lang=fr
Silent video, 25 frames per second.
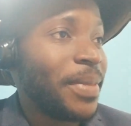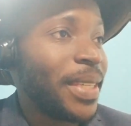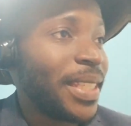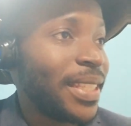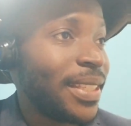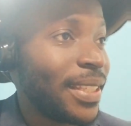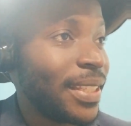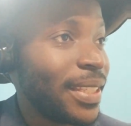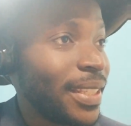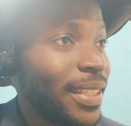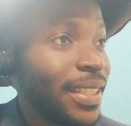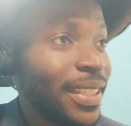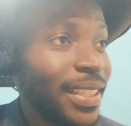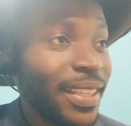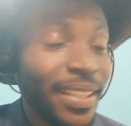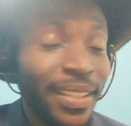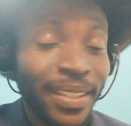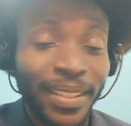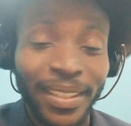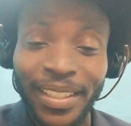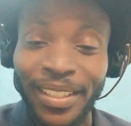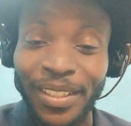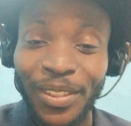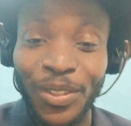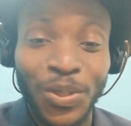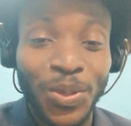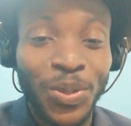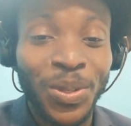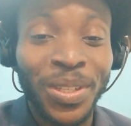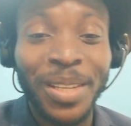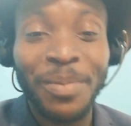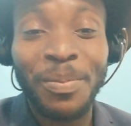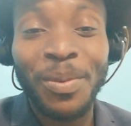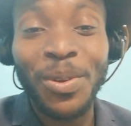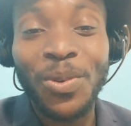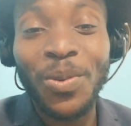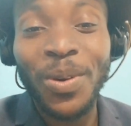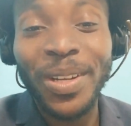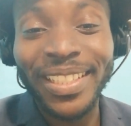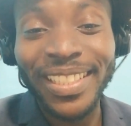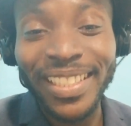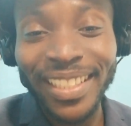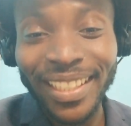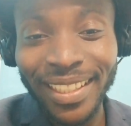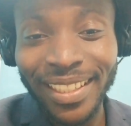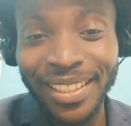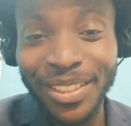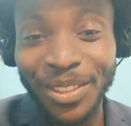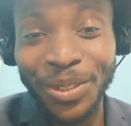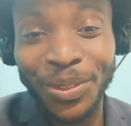Messi, je ne sais plus quoi
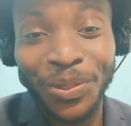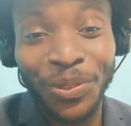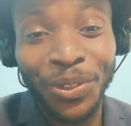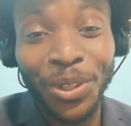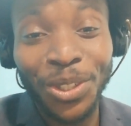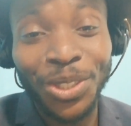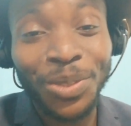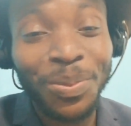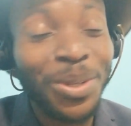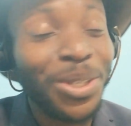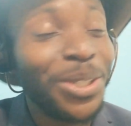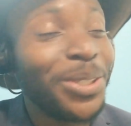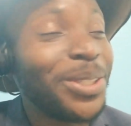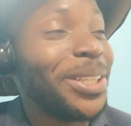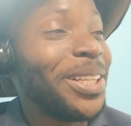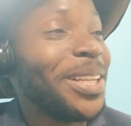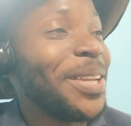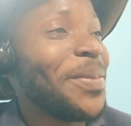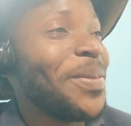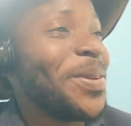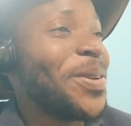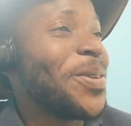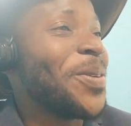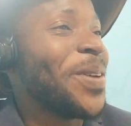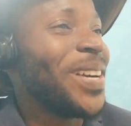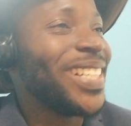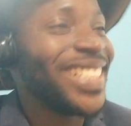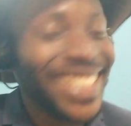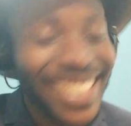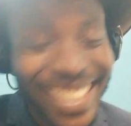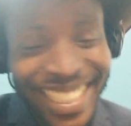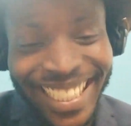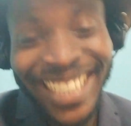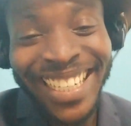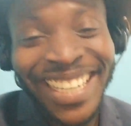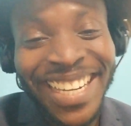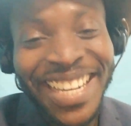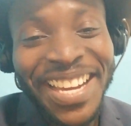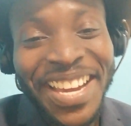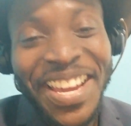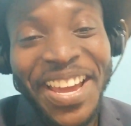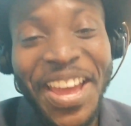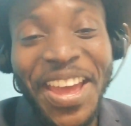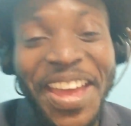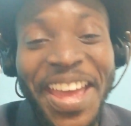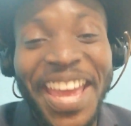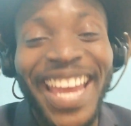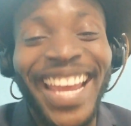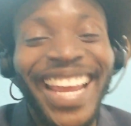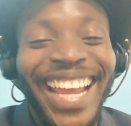dire. Franchement, je ne sais plus quoi dire.
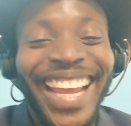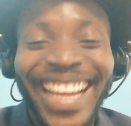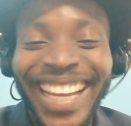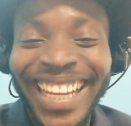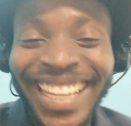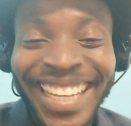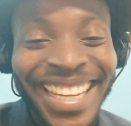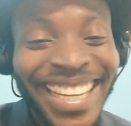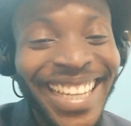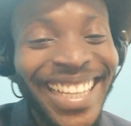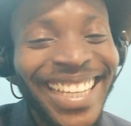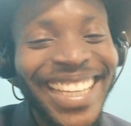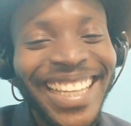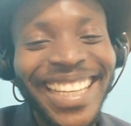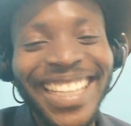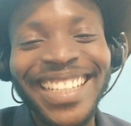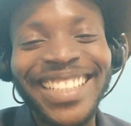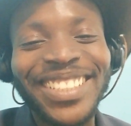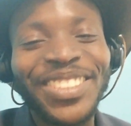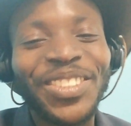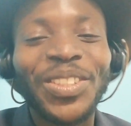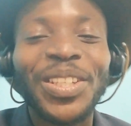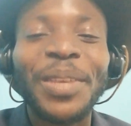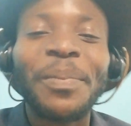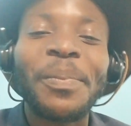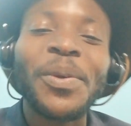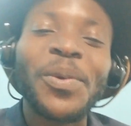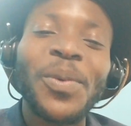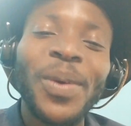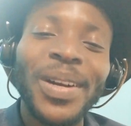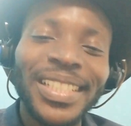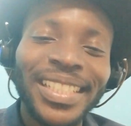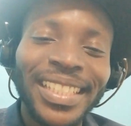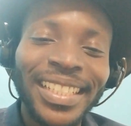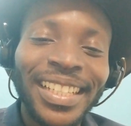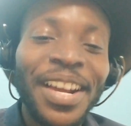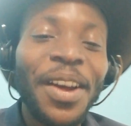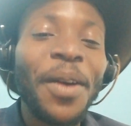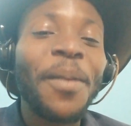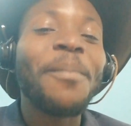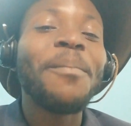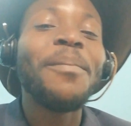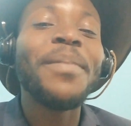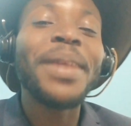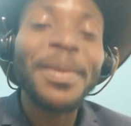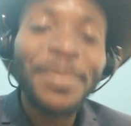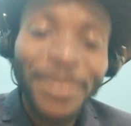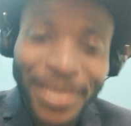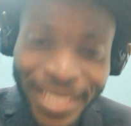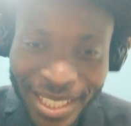je ne sais plus quoi dire.
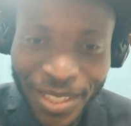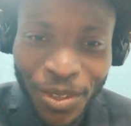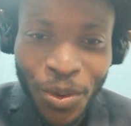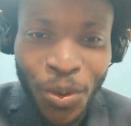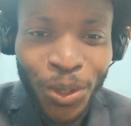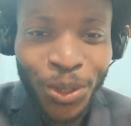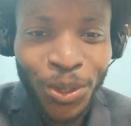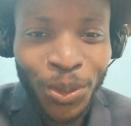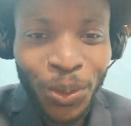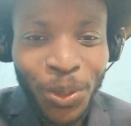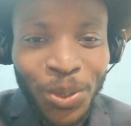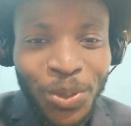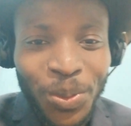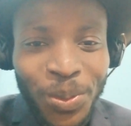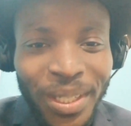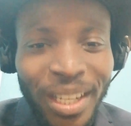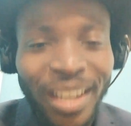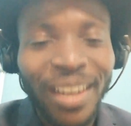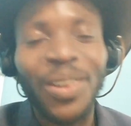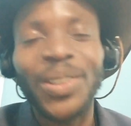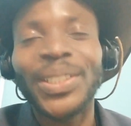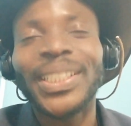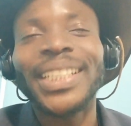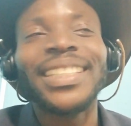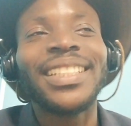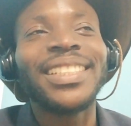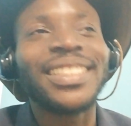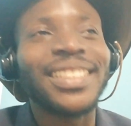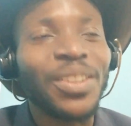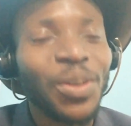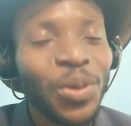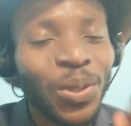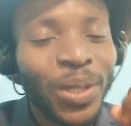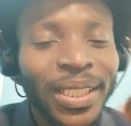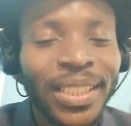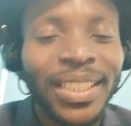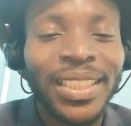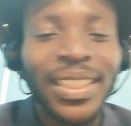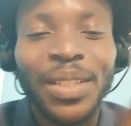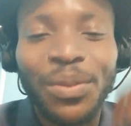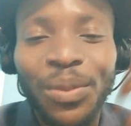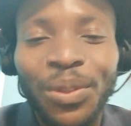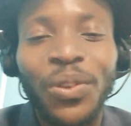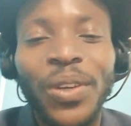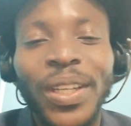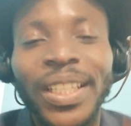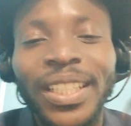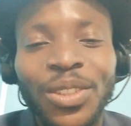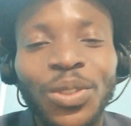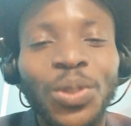Même si aujourd'hui, on a déjà, on l'a déjà
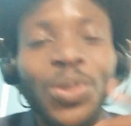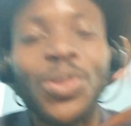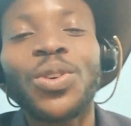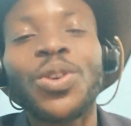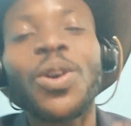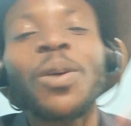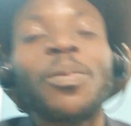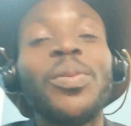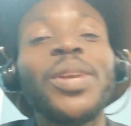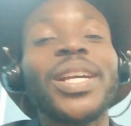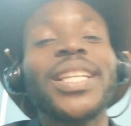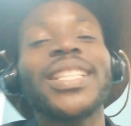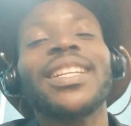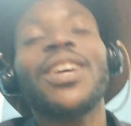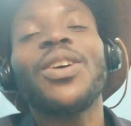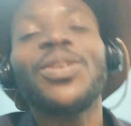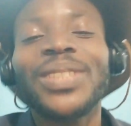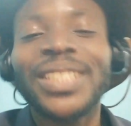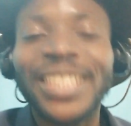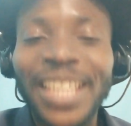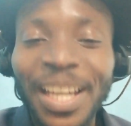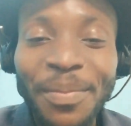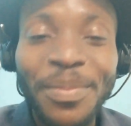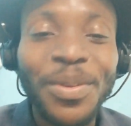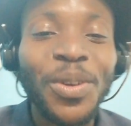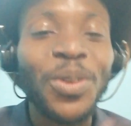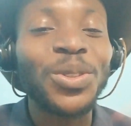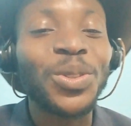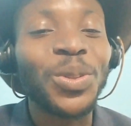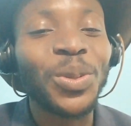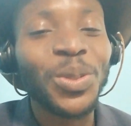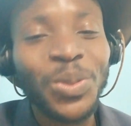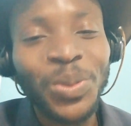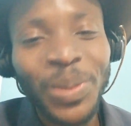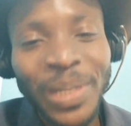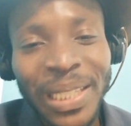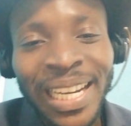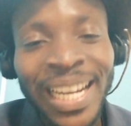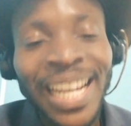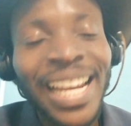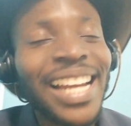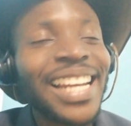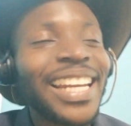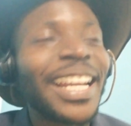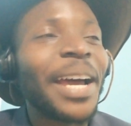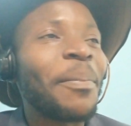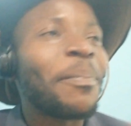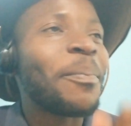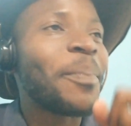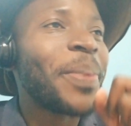vu faire des choses encore plus extraordinaires, mais aujourd'hui,
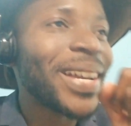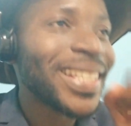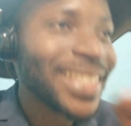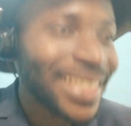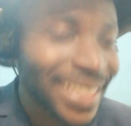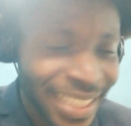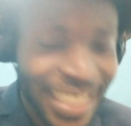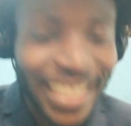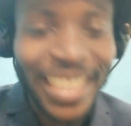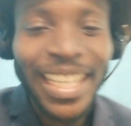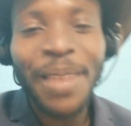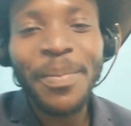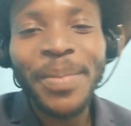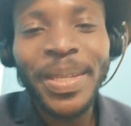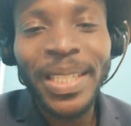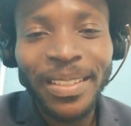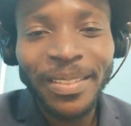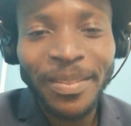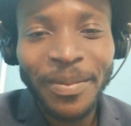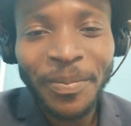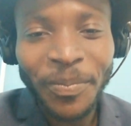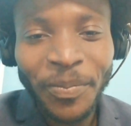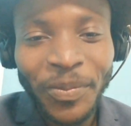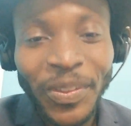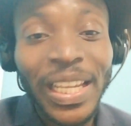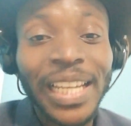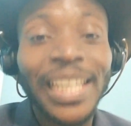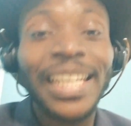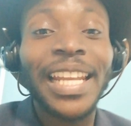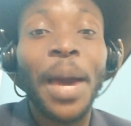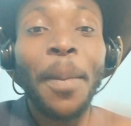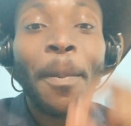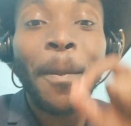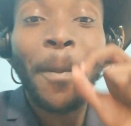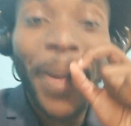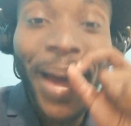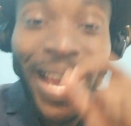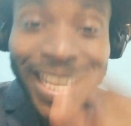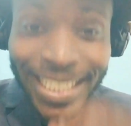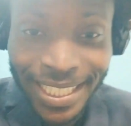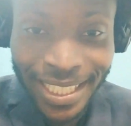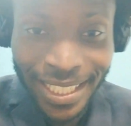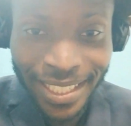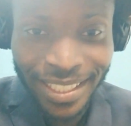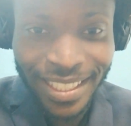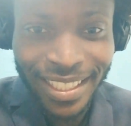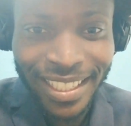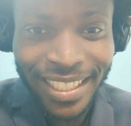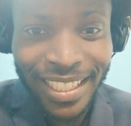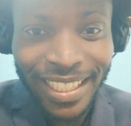la passe qu'il a mis, la
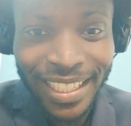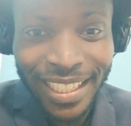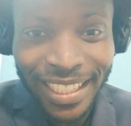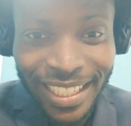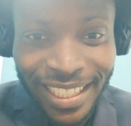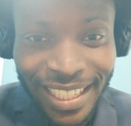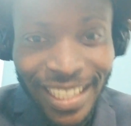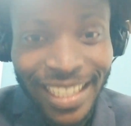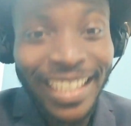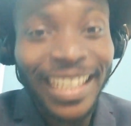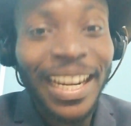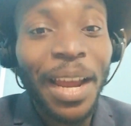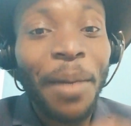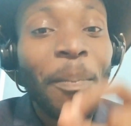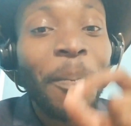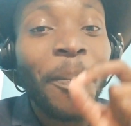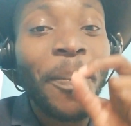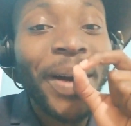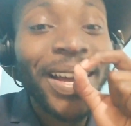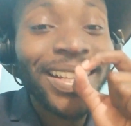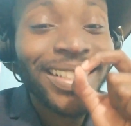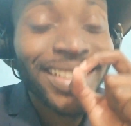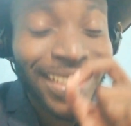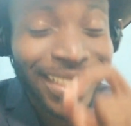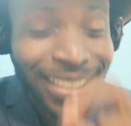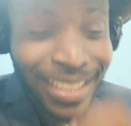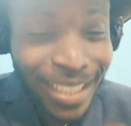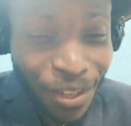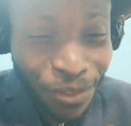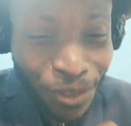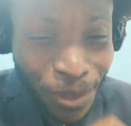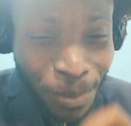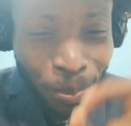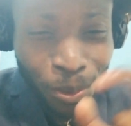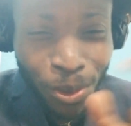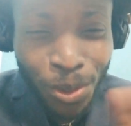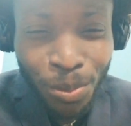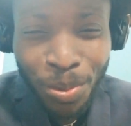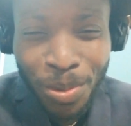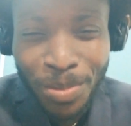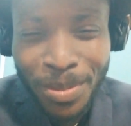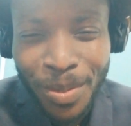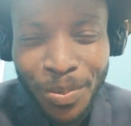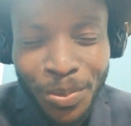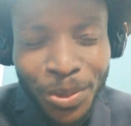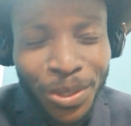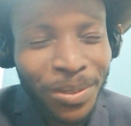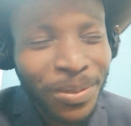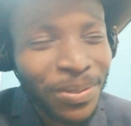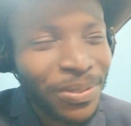passe, la passe qu'il a fait pour le
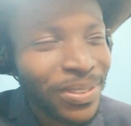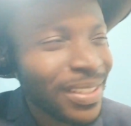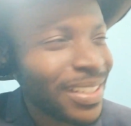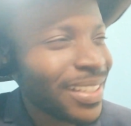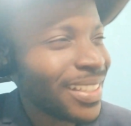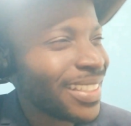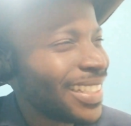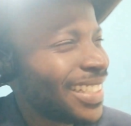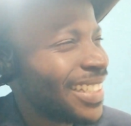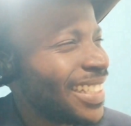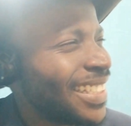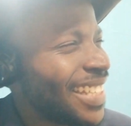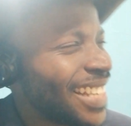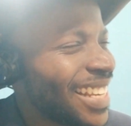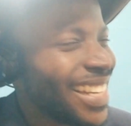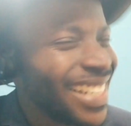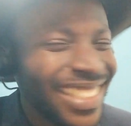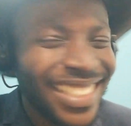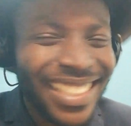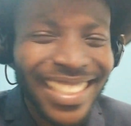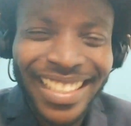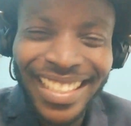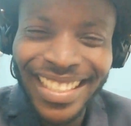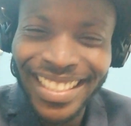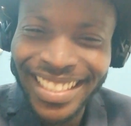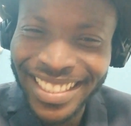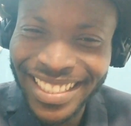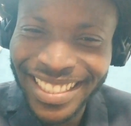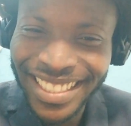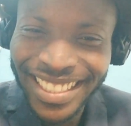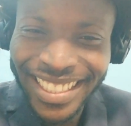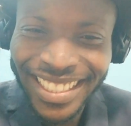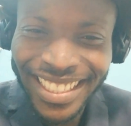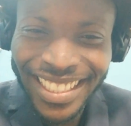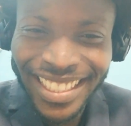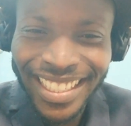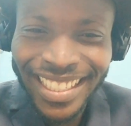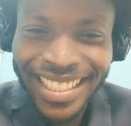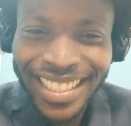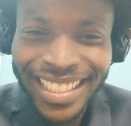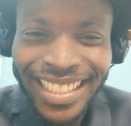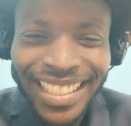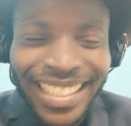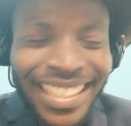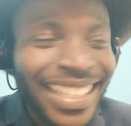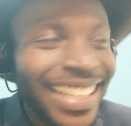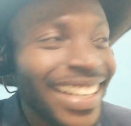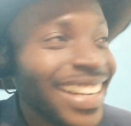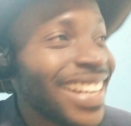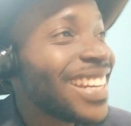premier but, quel génie!
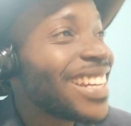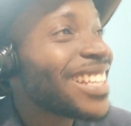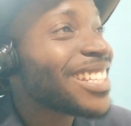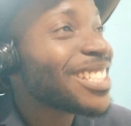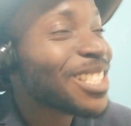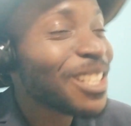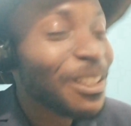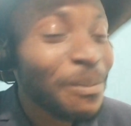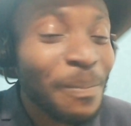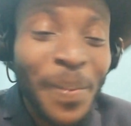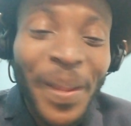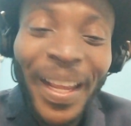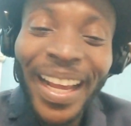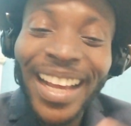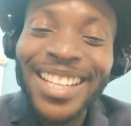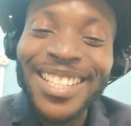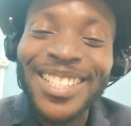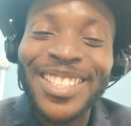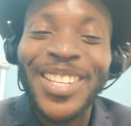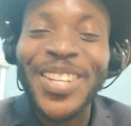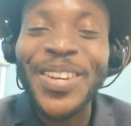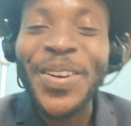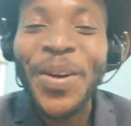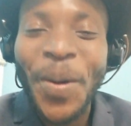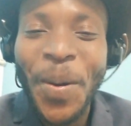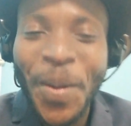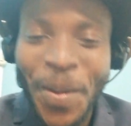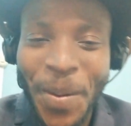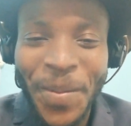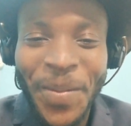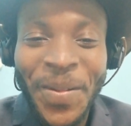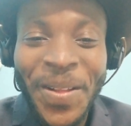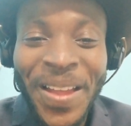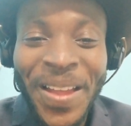Quelle inspiration